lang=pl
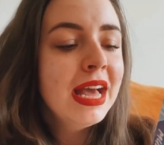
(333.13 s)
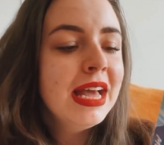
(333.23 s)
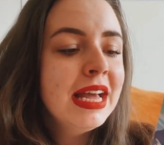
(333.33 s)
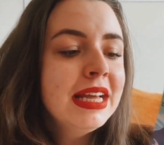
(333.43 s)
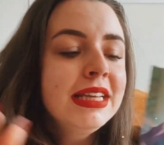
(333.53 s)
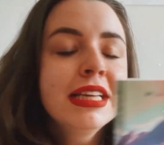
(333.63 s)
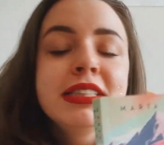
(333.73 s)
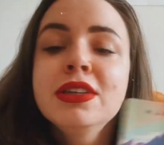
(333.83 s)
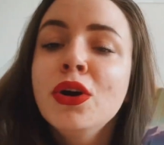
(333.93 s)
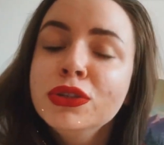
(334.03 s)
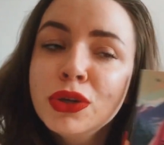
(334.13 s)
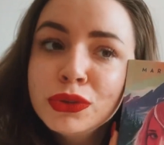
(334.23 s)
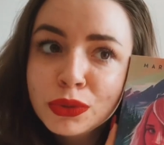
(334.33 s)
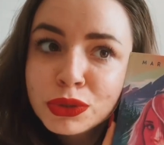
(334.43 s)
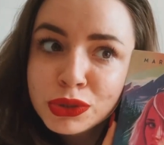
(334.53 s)
E, jeśli chodzi
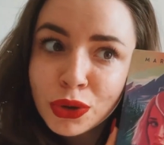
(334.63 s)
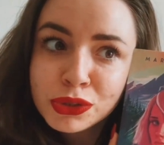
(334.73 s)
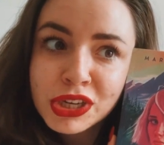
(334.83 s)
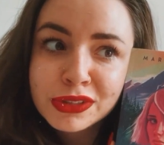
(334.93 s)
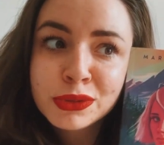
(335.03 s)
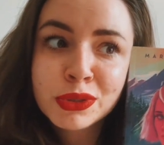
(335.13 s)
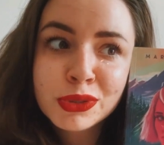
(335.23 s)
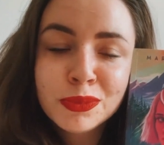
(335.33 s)
o tą książkę, to to,